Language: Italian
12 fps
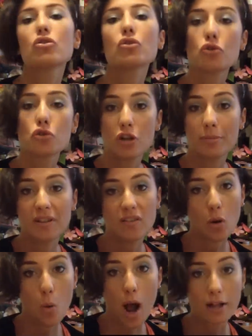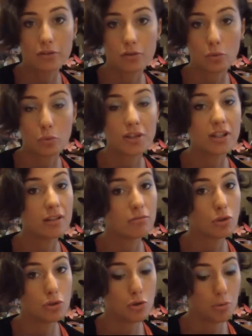sono solamente 4 quindi
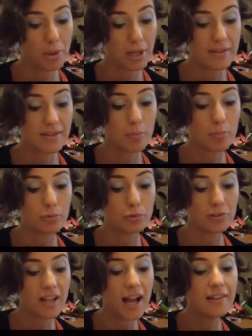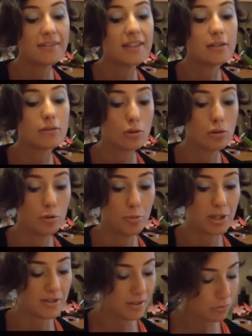non ne ho presi appunto tanti non li ho
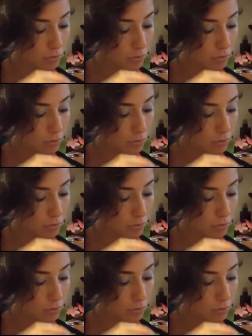presi